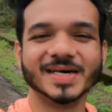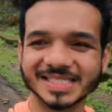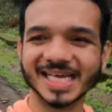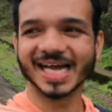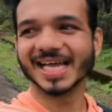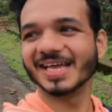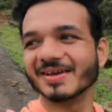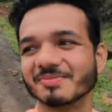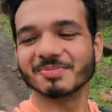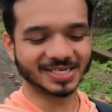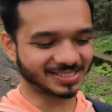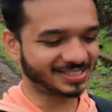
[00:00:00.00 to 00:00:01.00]
मजा आए
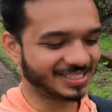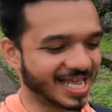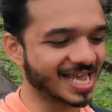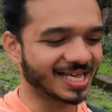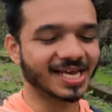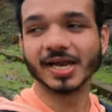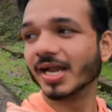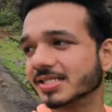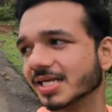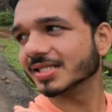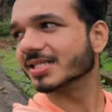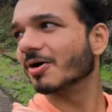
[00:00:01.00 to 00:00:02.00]
बस यही
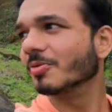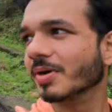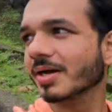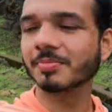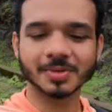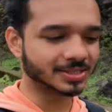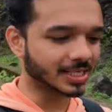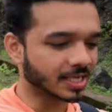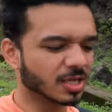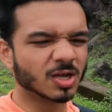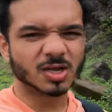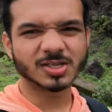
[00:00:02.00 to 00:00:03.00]
करना चाहता हूँ मैं मज़ा
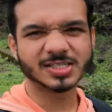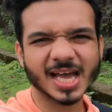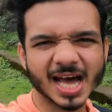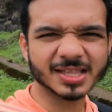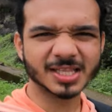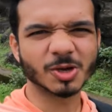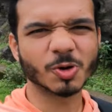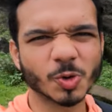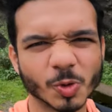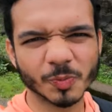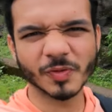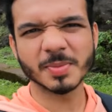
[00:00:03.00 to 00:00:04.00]
आए यार
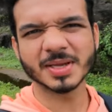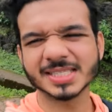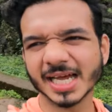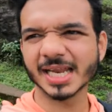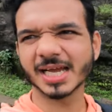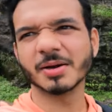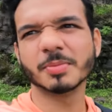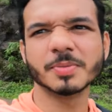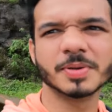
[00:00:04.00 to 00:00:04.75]
देखो रोपे में जाने का